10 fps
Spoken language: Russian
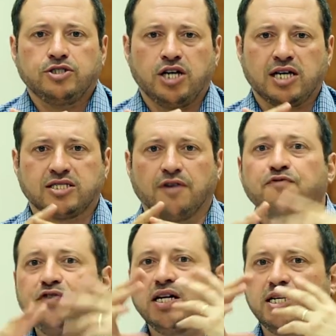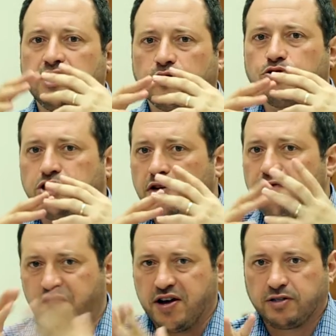часто выглядят очень
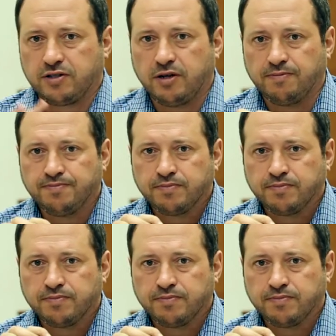эффектно,